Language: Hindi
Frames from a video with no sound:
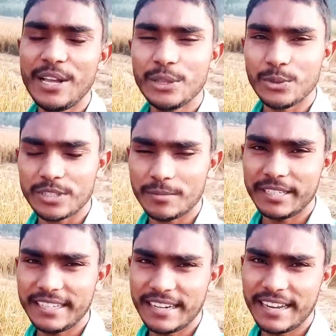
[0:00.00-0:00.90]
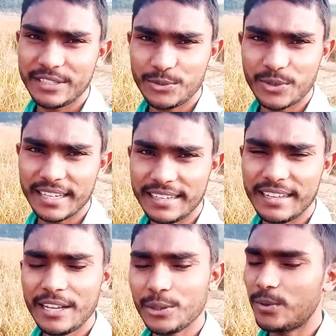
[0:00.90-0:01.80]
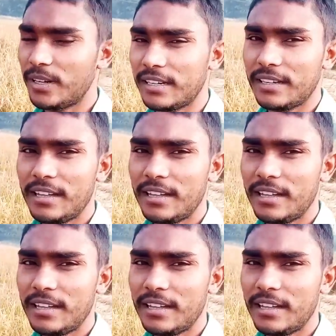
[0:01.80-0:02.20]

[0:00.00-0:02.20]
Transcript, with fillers: तो सब लिए ले चुके हैं तो हाँ